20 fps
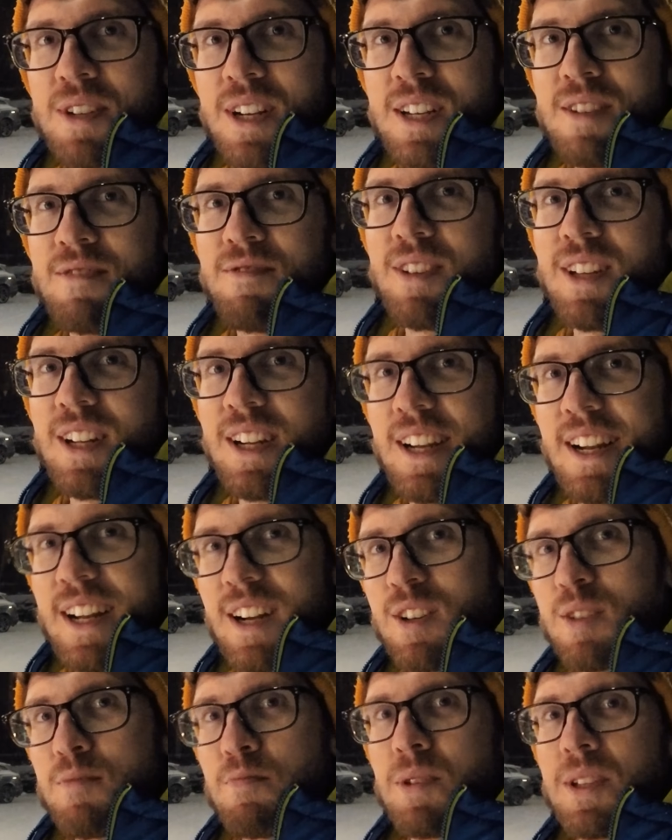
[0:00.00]
część
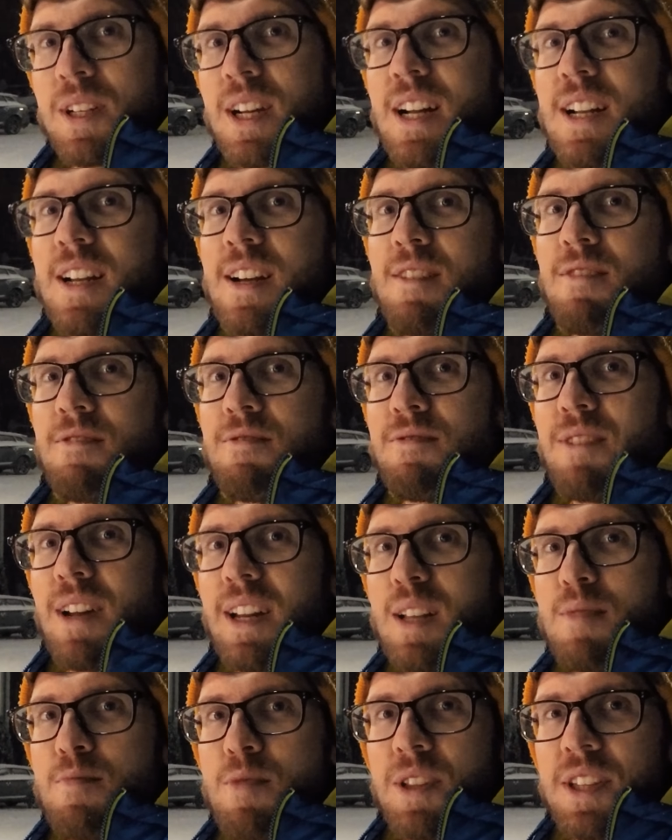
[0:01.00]
wigilijnego spotkania w
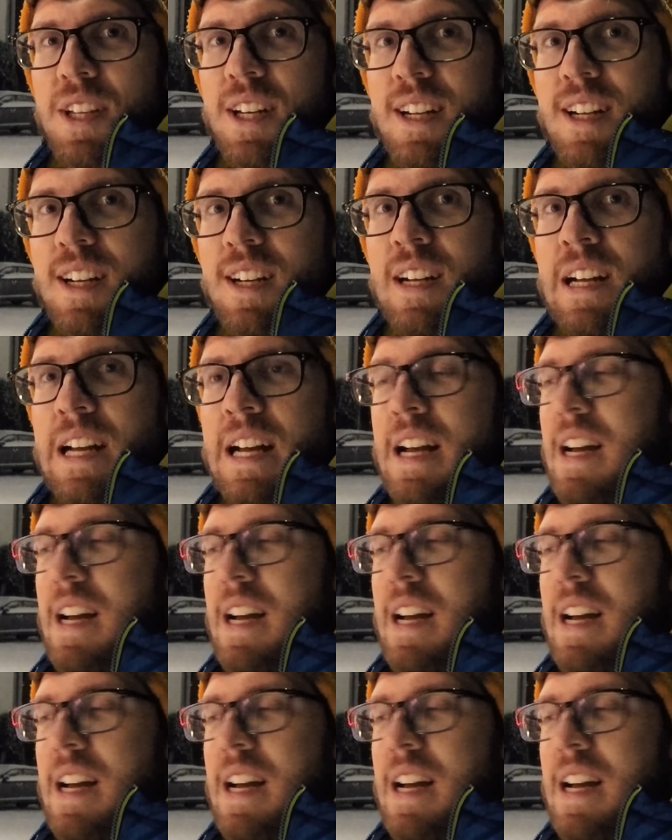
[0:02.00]
Verde Montana,